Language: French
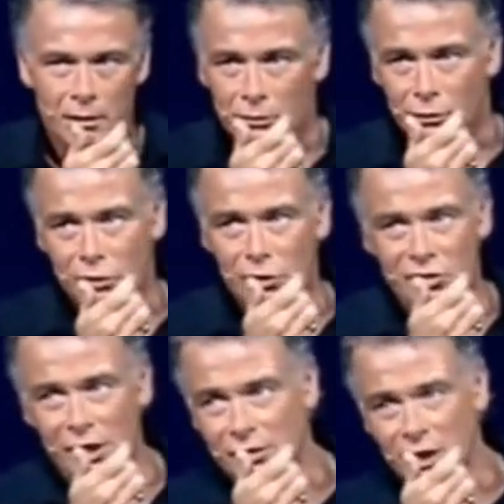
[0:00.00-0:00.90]
Tout ce que je
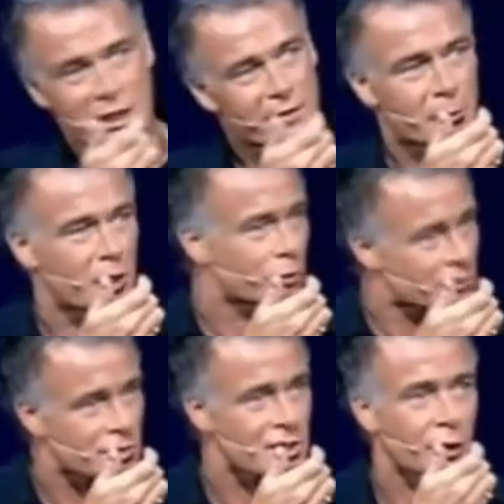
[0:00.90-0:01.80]
sais, c'est que j'ai avec moi
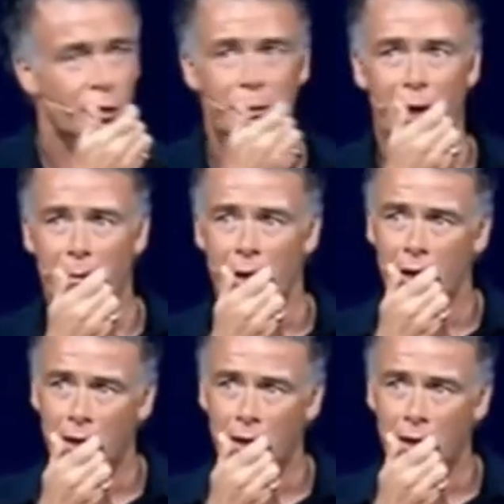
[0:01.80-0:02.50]
350 pommes.